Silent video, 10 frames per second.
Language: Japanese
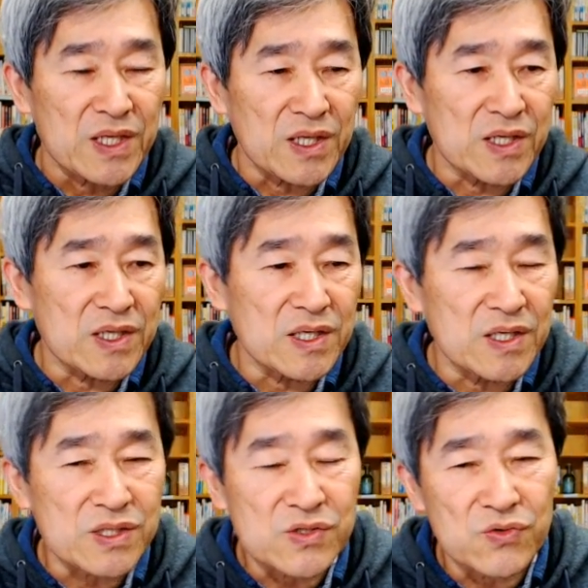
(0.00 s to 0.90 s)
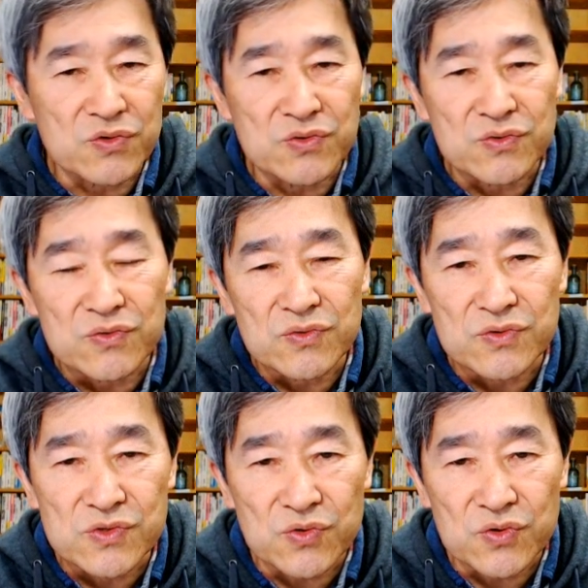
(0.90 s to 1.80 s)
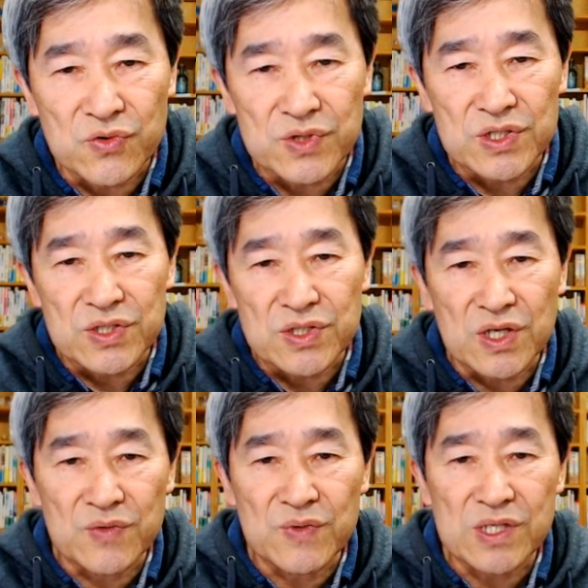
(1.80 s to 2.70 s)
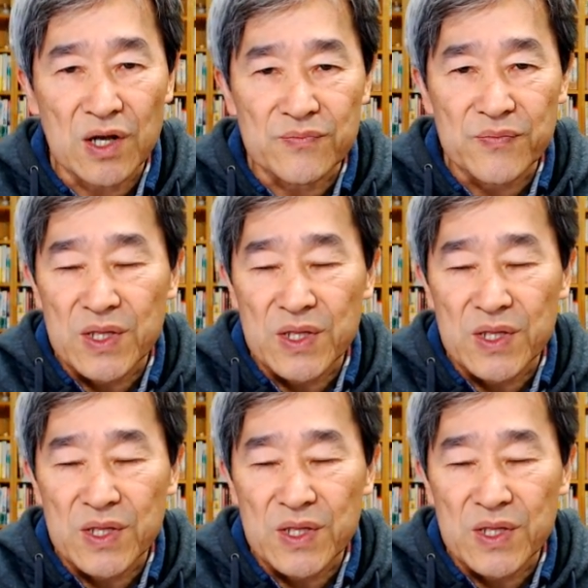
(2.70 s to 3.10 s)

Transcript: えー、そういう状況になりました。